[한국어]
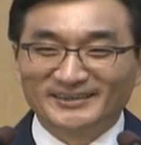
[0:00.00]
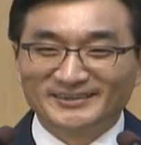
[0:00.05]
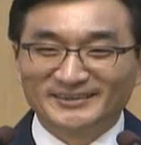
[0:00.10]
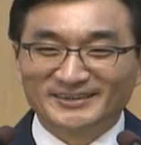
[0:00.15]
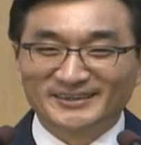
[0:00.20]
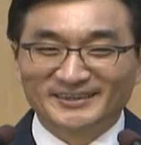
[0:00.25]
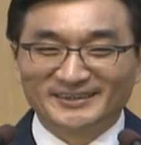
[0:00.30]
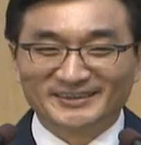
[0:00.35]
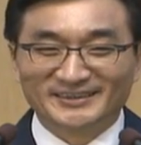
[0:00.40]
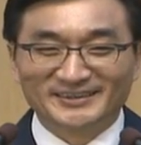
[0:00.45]

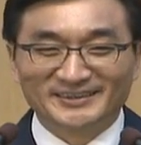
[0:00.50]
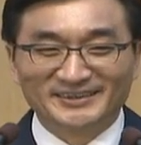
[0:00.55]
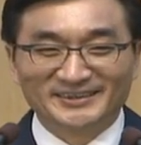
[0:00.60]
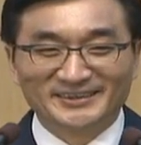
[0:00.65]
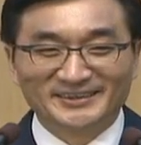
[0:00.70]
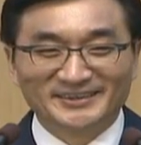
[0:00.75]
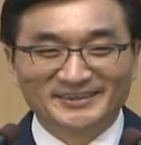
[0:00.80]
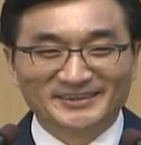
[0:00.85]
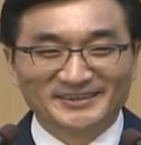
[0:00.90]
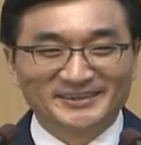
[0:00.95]
이렇게
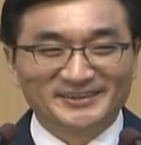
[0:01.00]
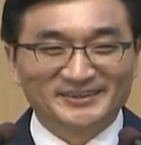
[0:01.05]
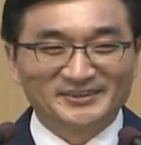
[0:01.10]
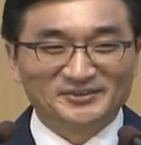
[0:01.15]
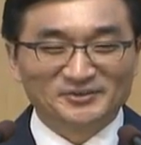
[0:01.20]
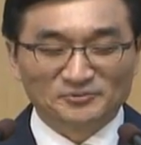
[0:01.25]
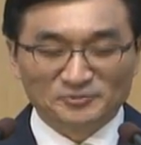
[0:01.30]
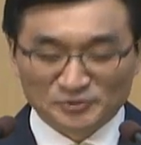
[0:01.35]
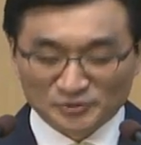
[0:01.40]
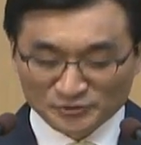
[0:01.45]

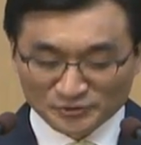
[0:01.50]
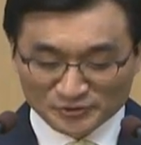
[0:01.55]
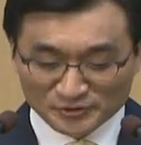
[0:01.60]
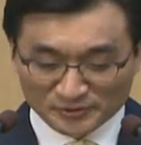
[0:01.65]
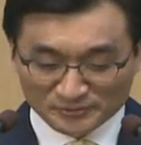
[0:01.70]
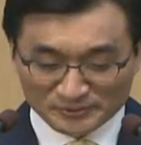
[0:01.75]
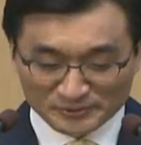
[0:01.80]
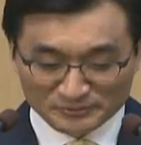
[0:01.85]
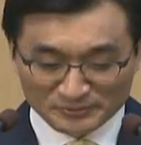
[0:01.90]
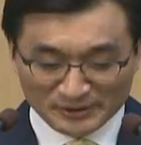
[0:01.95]
좀
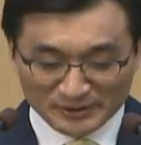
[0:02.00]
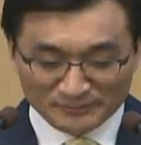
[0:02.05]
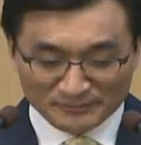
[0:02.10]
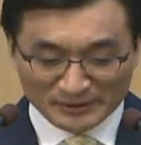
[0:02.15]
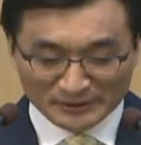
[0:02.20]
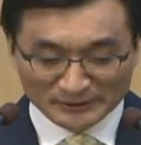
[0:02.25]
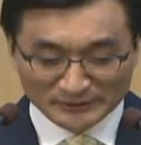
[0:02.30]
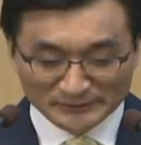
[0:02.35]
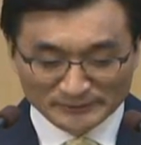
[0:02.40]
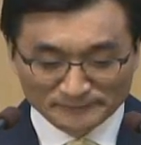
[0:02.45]

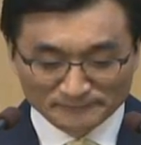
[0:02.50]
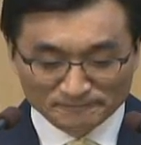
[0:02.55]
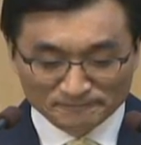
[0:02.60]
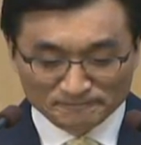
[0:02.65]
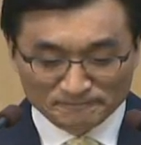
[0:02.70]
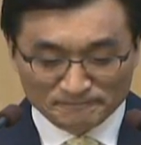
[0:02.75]
쑥스럽습니다만은